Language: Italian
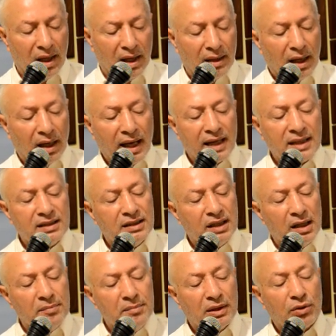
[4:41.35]
La
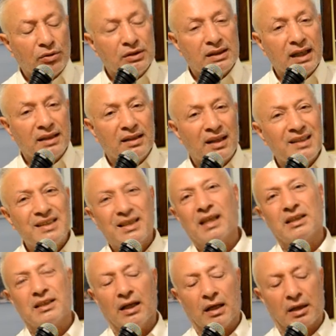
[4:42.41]
legge mi consente di
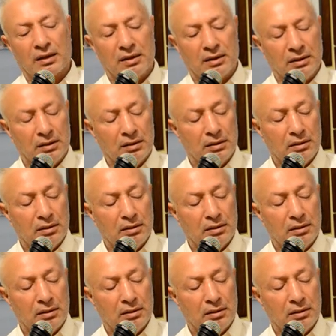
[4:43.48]
schiacciarti.